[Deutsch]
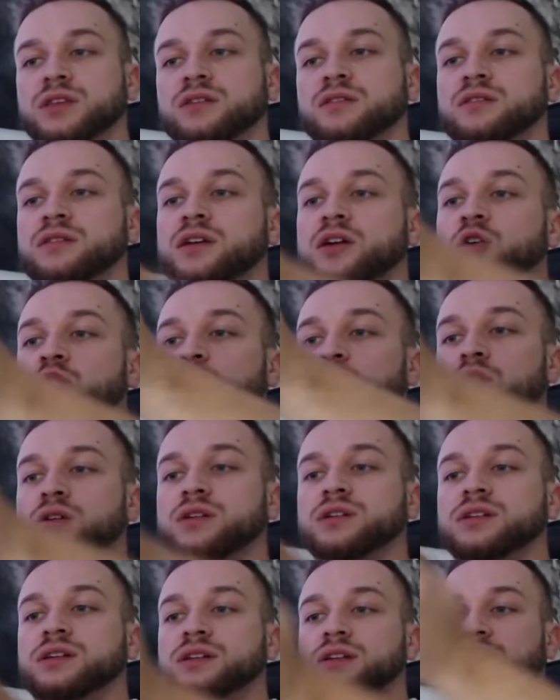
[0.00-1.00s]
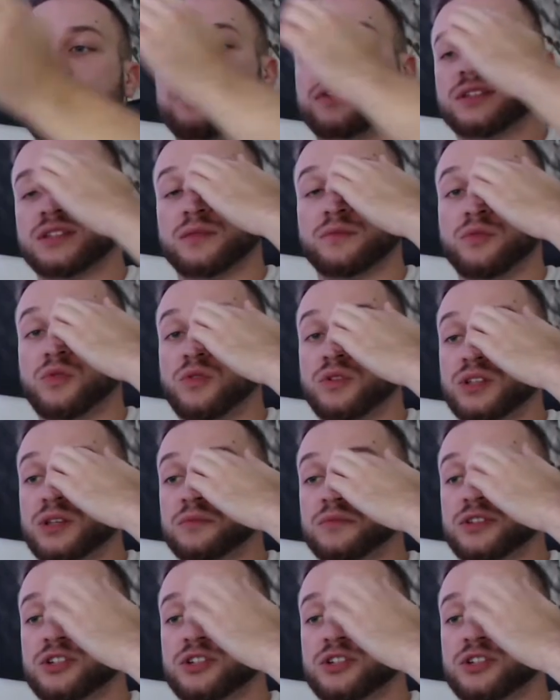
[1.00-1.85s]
in der Höhe dann einfach seinen Bogen nimmt,